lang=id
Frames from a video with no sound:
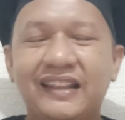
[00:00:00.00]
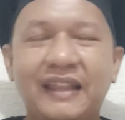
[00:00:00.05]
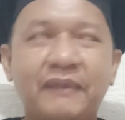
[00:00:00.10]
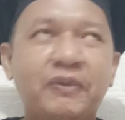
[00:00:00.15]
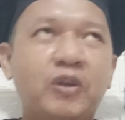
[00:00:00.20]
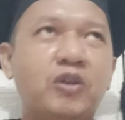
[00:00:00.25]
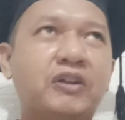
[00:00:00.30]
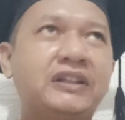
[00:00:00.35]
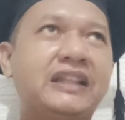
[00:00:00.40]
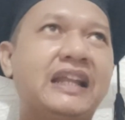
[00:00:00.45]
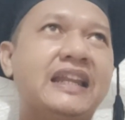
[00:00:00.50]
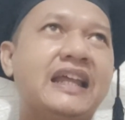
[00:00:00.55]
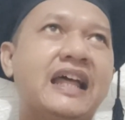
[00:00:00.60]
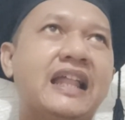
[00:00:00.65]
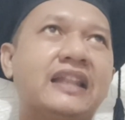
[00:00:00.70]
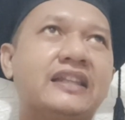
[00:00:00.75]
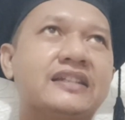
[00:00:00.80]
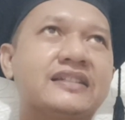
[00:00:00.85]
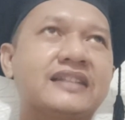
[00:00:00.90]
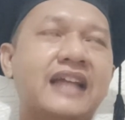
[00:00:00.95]
tapi kalau kita
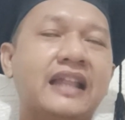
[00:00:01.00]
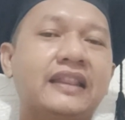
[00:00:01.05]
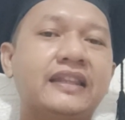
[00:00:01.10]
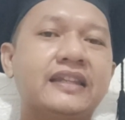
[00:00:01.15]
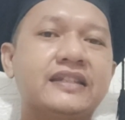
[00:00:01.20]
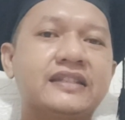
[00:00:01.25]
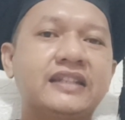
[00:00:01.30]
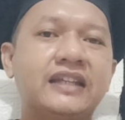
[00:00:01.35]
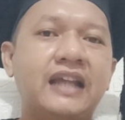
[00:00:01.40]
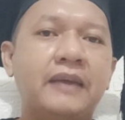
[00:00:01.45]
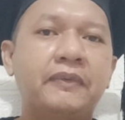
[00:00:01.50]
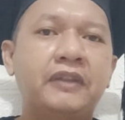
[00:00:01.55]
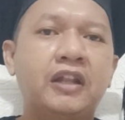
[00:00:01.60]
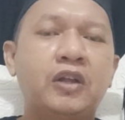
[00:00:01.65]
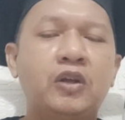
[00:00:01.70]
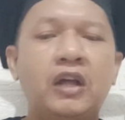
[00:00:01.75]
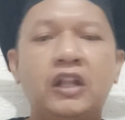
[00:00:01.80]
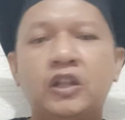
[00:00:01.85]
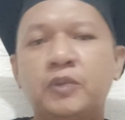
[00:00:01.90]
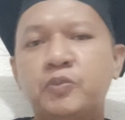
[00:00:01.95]
lihat statistik
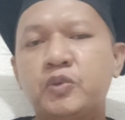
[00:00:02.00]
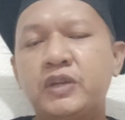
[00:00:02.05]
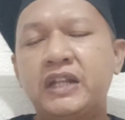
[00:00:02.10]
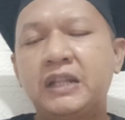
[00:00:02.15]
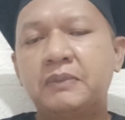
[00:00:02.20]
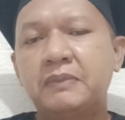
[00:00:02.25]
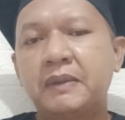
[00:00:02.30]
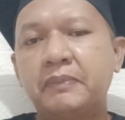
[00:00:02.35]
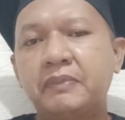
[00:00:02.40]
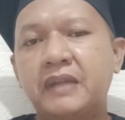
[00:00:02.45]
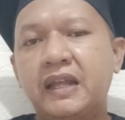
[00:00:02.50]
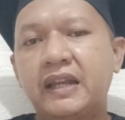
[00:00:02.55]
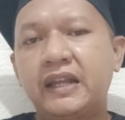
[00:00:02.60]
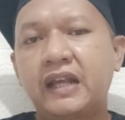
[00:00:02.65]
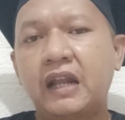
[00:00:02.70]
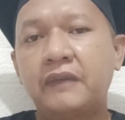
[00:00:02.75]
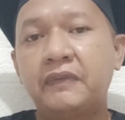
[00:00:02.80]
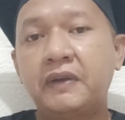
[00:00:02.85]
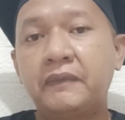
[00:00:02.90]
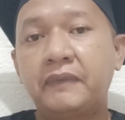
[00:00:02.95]
atau ataupun heatmap dari
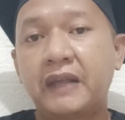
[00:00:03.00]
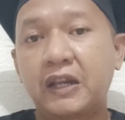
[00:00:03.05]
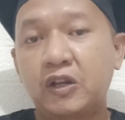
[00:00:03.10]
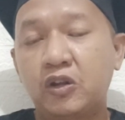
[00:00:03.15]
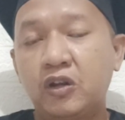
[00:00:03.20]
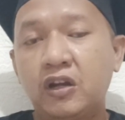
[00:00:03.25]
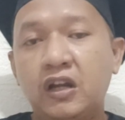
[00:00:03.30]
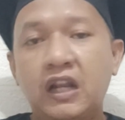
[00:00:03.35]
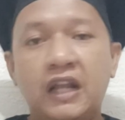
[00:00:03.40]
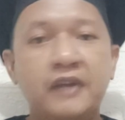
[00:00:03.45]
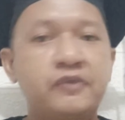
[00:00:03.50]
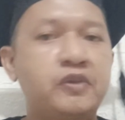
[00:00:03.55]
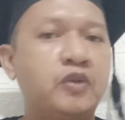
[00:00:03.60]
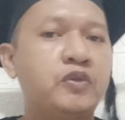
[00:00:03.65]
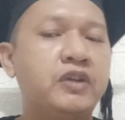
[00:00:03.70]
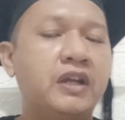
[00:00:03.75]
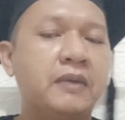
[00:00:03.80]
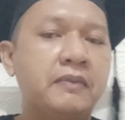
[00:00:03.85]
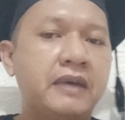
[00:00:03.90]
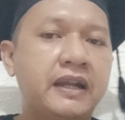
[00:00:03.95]
Calvin Verdong dan Arab
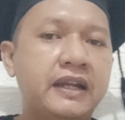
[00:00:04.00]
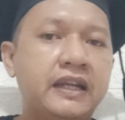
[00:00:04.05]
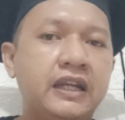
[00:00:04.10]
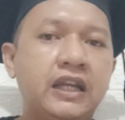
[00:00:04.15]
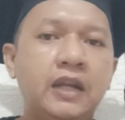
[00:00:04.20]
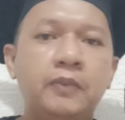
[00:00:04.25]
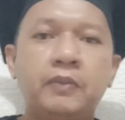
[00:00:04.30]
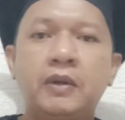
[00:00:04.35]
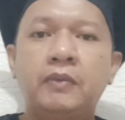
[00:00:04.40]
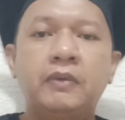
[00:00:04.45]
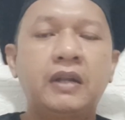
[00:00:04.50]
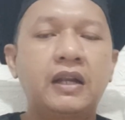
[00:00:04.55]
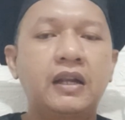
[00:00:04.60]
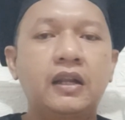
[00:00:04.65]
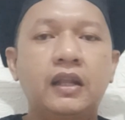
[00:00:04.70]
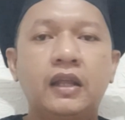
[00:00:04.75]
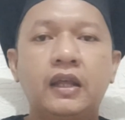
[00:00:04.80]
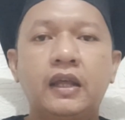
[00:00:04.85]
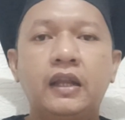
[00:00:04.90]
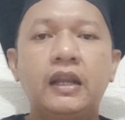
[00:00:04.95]
Saudi kemarin ini benar-benar